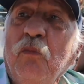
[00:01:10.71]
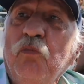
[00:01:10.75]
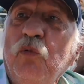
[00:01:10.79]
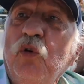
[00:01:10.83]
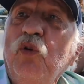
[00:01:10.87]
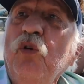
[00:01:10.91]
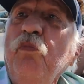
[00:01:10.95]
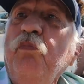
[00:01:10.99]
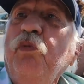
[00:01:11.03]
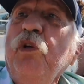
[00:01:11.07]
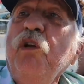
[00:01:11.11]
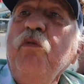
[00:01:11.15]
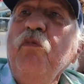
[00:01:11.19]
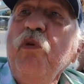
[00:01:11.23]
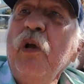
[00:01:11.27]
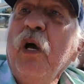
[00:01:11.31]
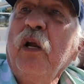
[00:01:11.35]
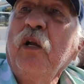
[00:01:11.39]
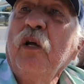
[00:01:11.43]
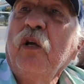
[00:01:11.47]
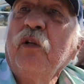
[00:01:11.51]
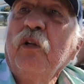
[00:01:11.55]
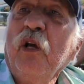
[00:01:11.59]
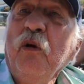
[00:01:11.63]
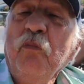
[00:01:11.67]
Bunu
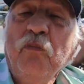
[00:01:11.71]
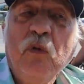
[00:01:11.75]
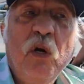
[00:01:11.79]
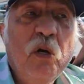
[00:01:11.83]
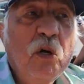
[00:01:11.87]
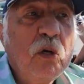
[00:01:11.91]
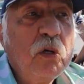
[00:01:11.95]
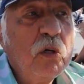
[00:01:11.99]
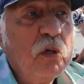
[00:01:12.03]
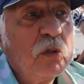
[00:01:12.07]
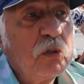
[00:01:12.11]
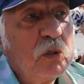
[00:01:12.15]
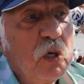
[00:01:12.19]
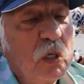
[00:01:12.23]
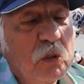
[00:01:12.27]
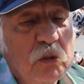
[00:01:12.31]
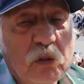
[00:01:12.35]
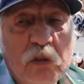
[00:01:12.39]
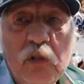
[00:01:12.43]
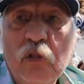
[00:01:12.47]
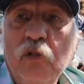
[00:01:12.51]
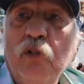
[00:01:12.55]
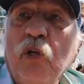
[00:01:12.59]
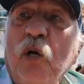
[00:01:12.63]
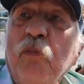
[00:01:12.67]
bilmeyen adam
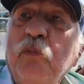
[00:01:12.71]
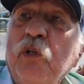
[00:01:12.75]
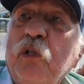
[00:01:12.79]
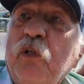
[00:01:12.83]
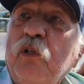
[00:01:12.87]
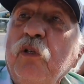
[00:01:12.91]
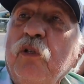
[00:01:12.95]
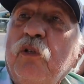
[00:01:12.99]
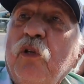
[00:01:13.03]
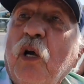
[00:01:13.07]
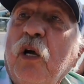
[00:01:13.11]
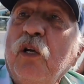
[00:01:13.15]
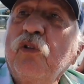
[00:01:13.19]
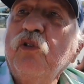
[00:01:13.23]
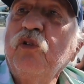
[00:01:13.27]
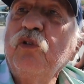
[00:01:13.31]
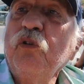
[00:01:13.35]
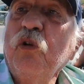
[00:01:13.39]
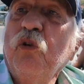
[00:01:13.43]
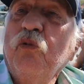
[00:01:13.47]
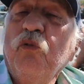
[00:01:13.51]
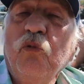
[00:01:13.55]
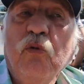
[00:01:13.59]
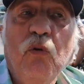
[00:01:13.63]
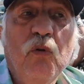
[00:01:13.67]
kadını tabii ki
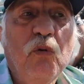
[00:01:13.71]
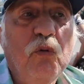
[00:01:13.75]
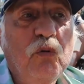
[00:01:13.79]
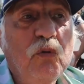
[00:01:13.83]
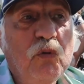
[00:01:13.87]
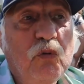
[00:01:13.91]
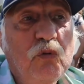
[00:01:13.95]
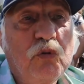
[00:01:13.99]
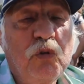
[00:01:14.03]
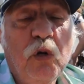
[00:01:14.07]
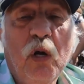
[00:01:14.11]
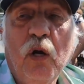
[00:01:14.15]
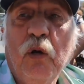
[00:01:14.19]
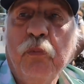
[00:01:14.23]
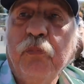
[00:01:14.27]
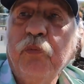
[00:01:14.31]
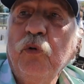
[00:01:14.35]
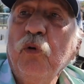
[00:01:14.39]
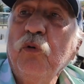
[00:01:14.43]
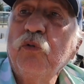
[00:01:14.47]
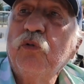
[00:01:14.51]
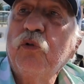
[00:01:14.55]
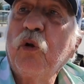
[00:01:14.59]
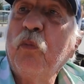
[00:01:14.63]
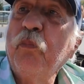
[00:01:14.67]
taciz ediyor, şey
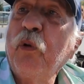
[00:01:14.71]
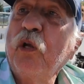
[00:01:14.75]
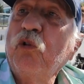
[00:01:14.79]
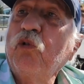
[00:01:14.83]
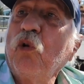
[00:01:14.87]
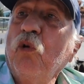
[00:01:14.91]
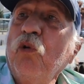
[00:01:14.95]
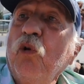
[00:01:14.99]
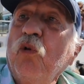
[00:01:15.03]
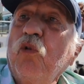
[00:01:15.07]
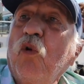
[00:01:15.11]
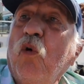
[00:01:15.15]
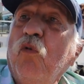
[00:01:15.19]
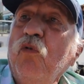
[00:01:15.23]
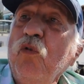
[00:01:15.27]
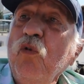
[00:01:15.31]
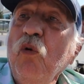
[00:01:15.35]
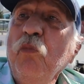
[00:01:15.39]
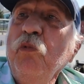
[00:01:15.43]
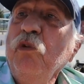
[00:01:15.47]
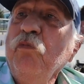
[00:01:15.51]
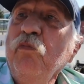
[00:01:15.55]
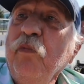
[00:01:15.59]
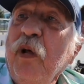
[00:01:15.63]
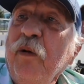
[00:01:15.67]
yapıyor, işte betona
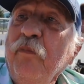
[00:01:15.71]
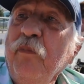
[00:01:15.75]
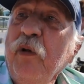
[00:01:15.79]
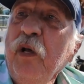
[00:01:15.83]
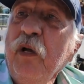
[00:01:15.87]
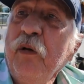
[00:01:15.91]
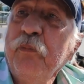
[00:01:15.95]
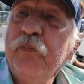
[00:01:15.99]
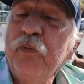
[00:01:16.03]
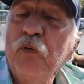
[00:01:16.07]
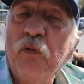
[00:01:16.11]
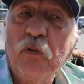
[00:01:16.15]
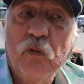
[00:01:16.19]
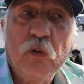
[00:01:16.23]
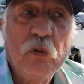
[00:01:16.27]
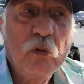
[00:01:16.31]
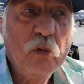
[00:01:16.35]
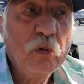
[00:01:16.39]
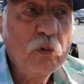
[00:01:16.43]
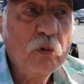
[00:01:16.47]
gömüyor, bilmem ne yapıyor.